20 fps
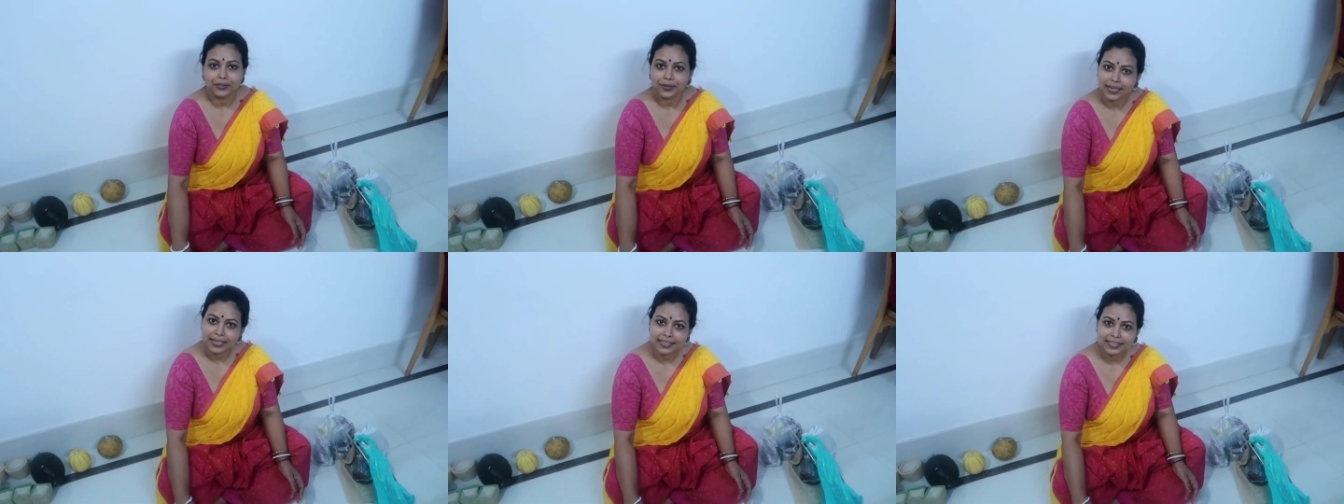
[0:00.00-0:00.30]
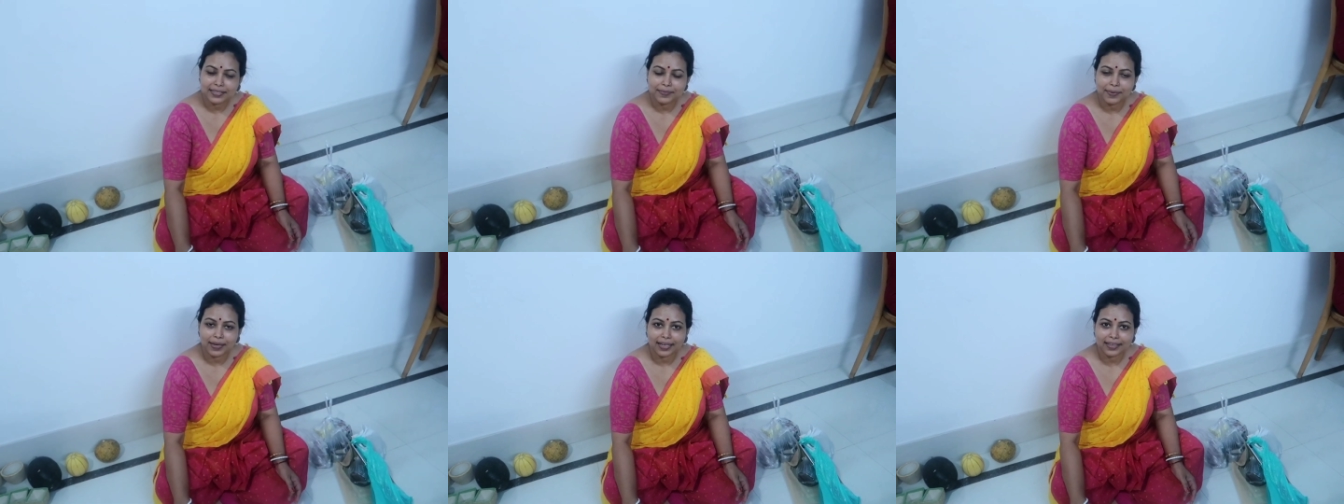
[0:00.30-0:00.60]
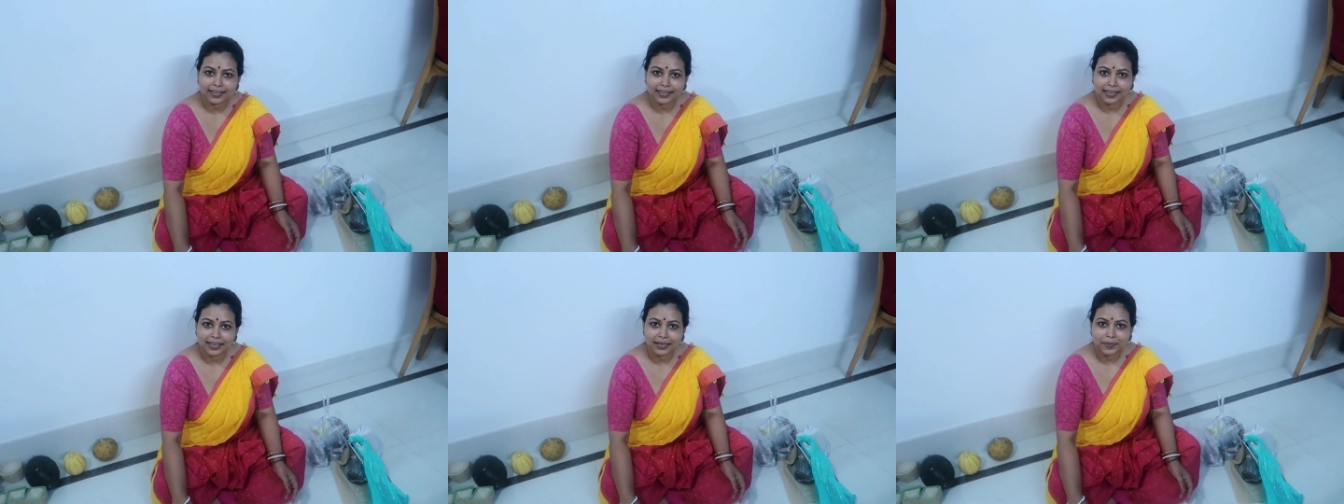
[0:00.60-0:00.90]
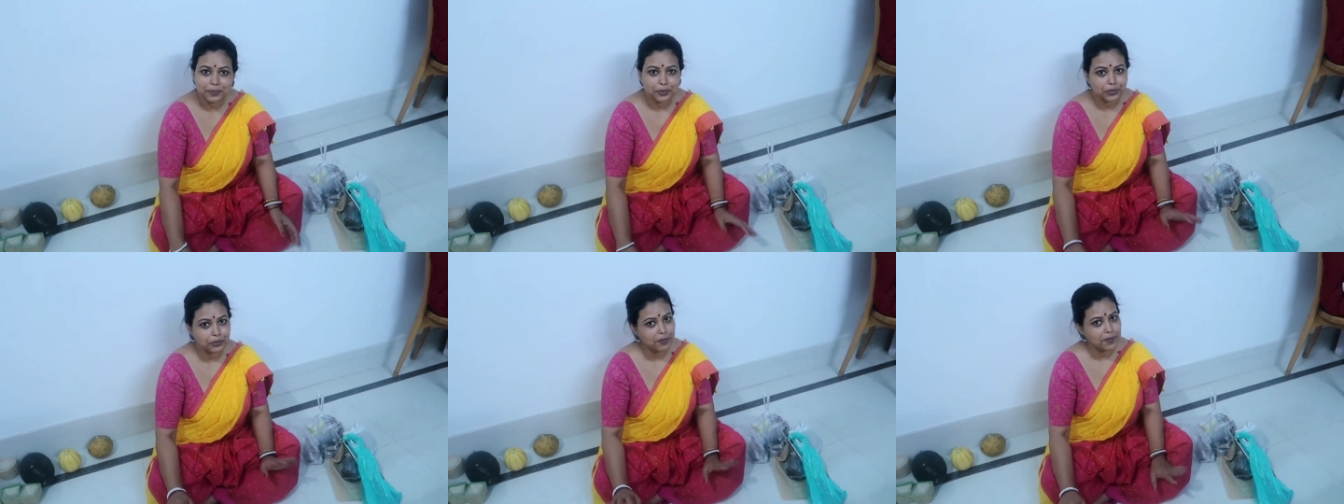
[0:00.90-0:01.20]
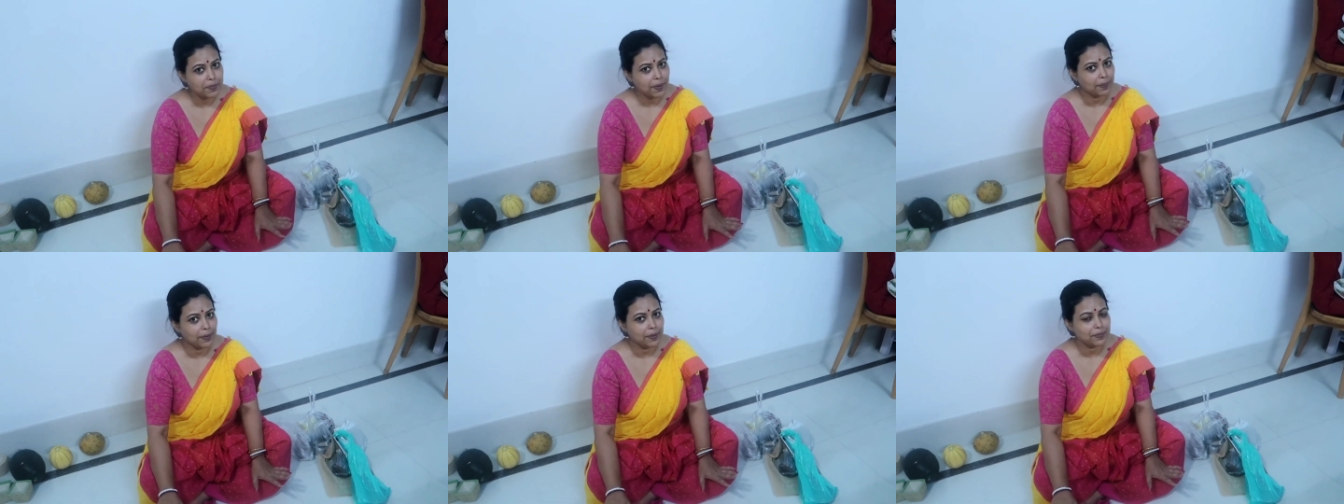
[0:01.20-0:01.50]
চলে আসছি মেলা থেকে
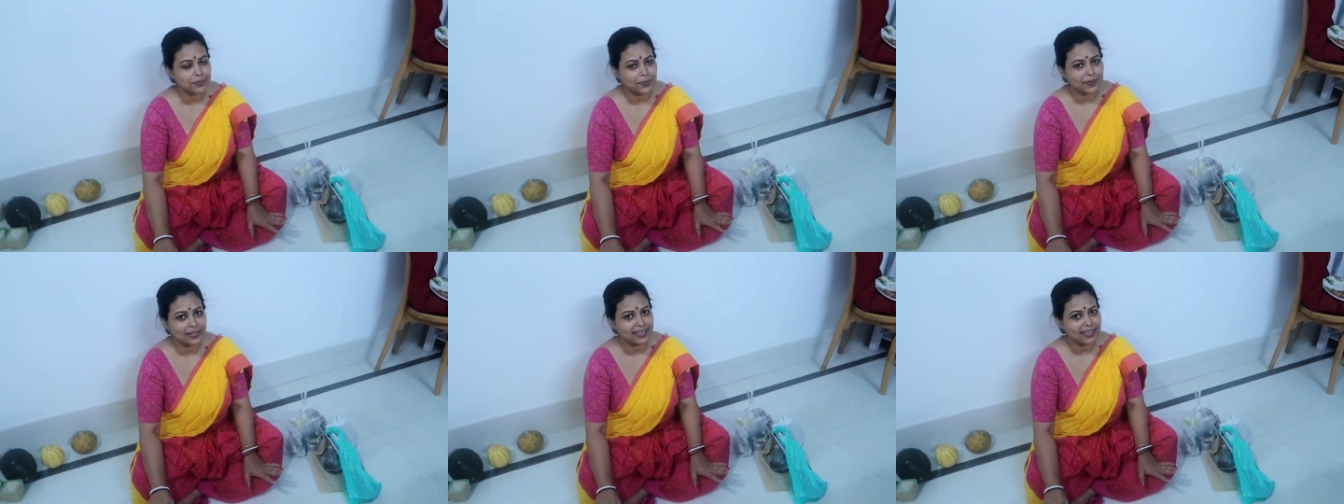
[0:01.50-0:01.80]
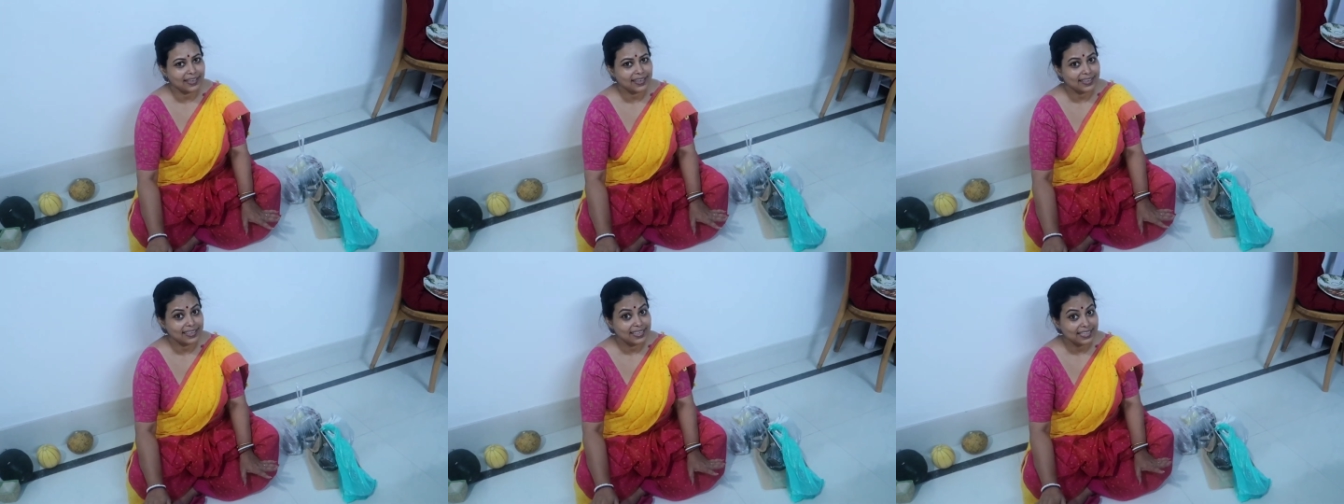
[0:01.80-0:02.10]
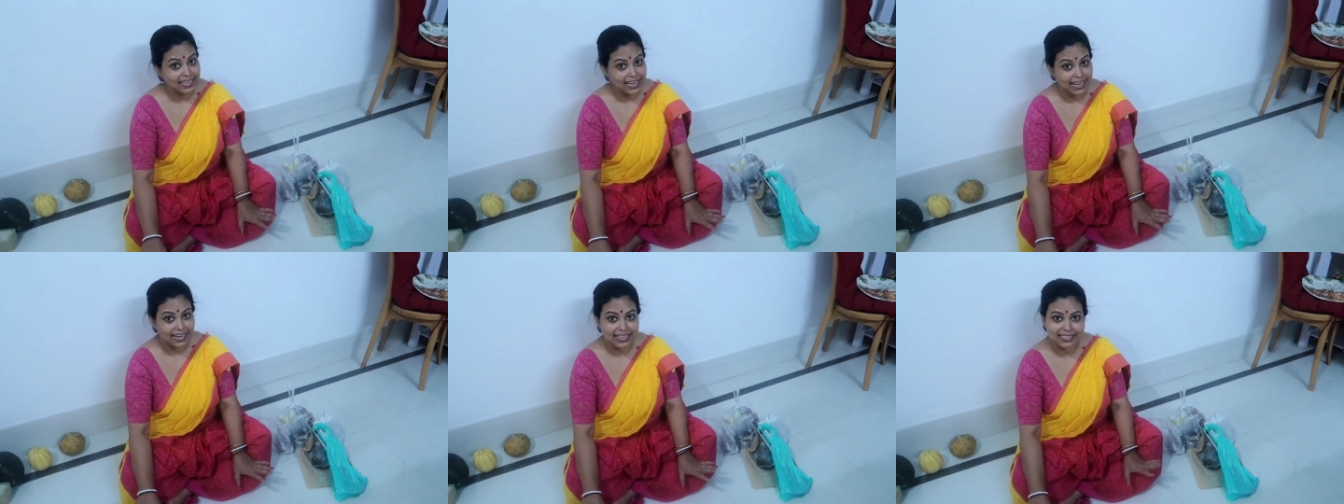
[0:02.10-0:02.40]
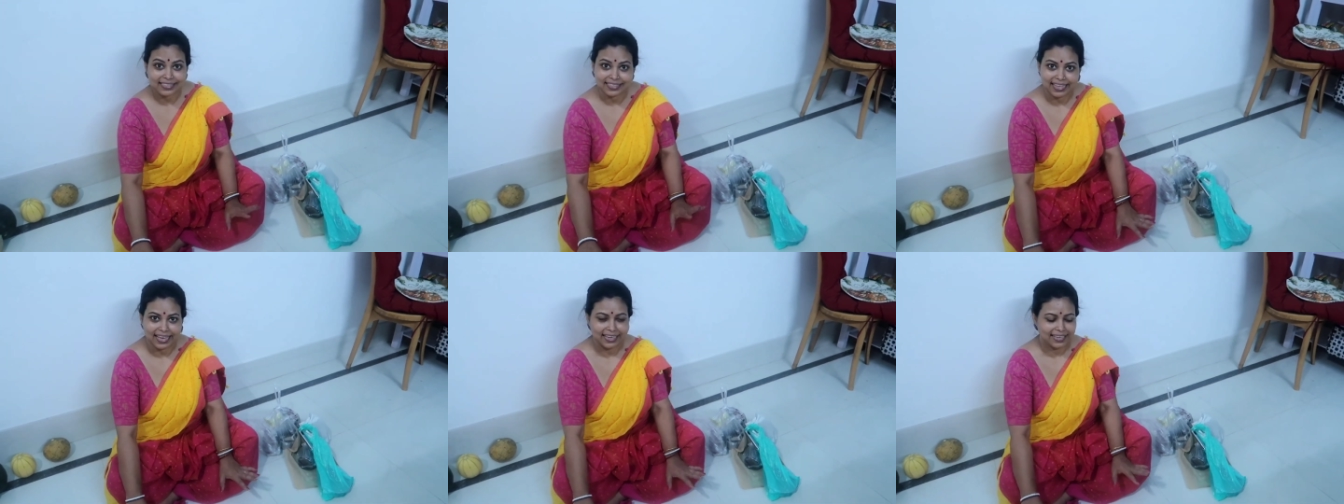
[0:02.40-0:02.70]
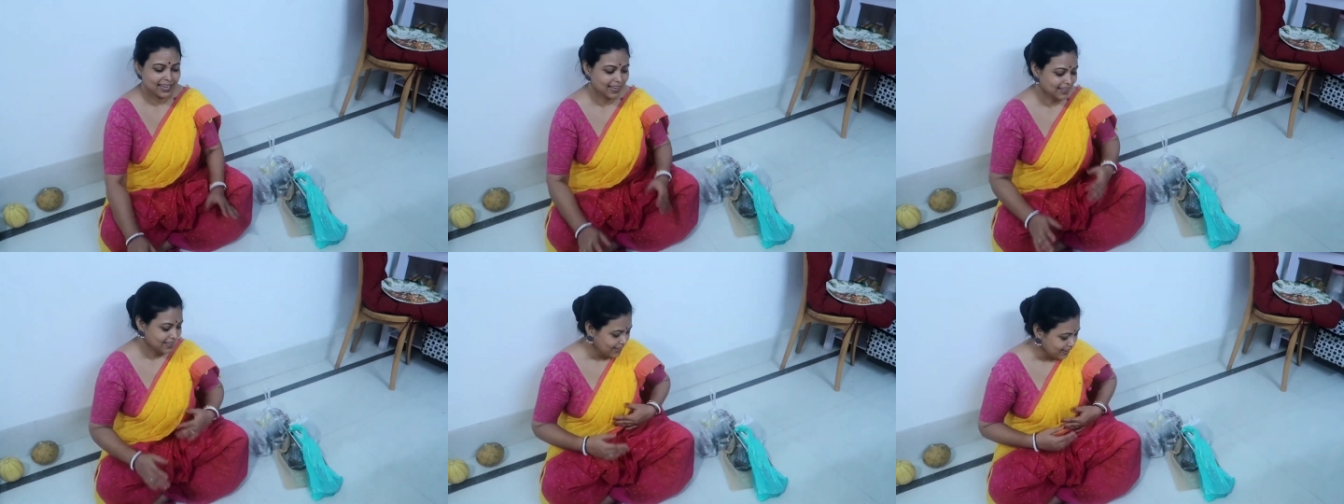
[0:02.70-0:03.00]
প্রথমে ভাবলাম তোমাদের আগে কি কি এনেছি
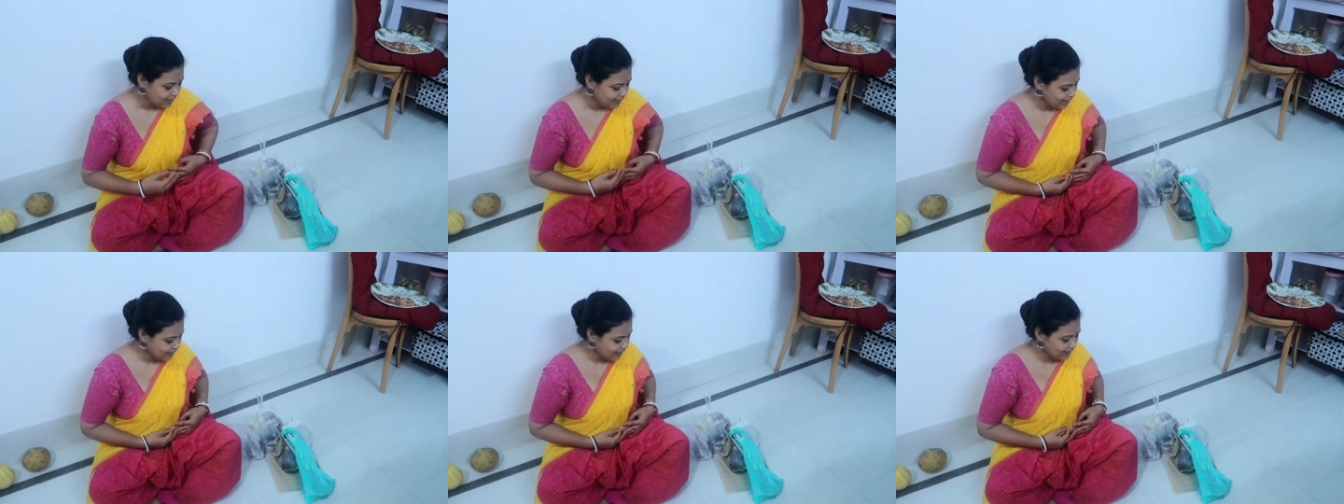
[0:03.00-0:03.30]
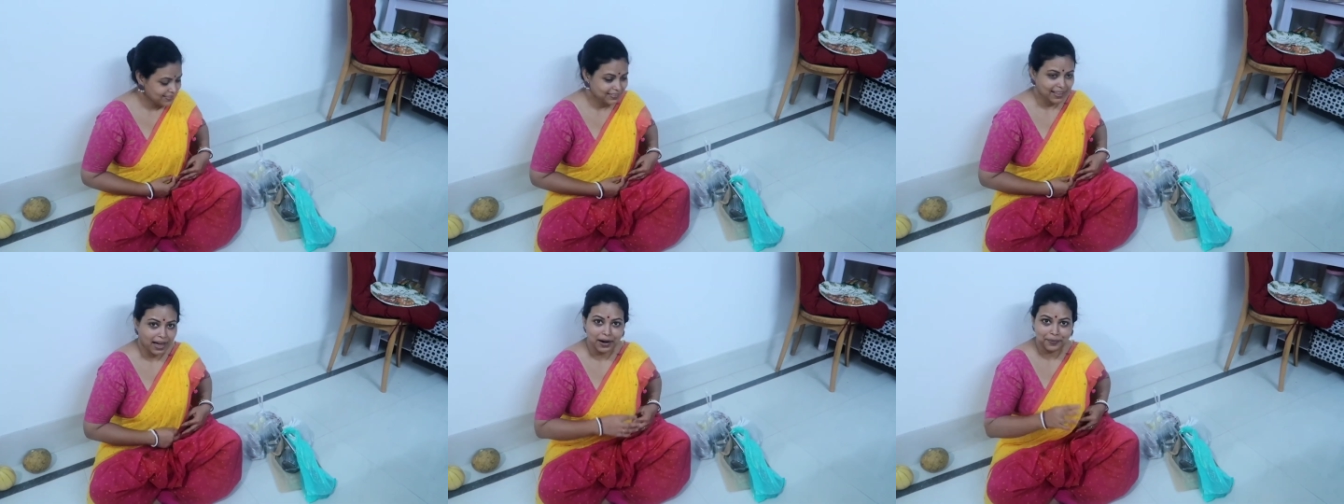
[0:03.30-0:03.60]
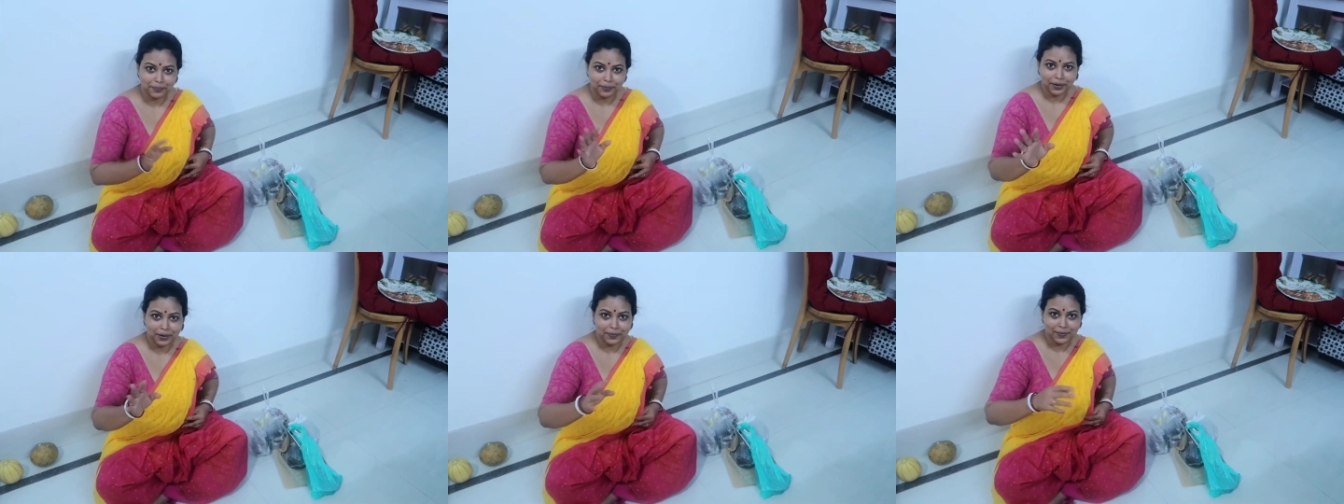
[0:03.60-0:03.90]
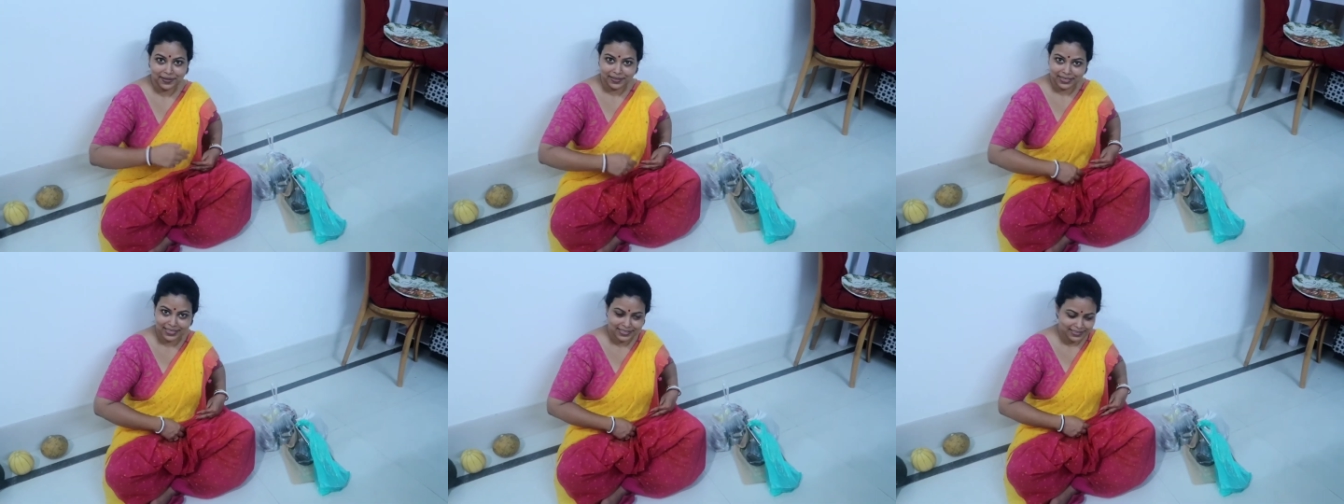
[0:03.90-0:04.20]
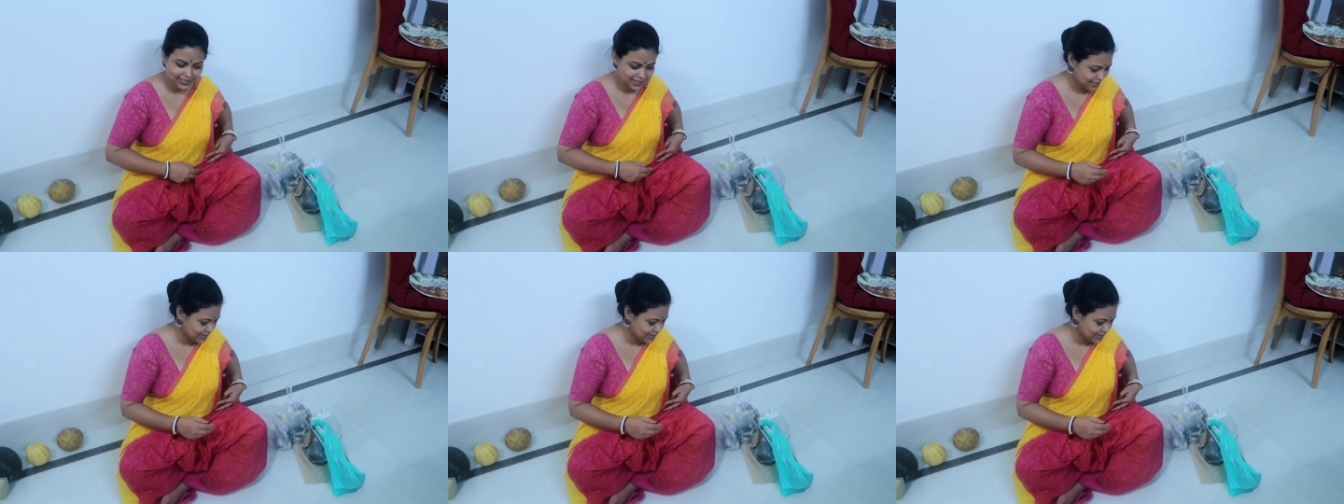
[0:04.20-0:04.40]
দেখিয়ে দিই তারপরে আমি ড্রেস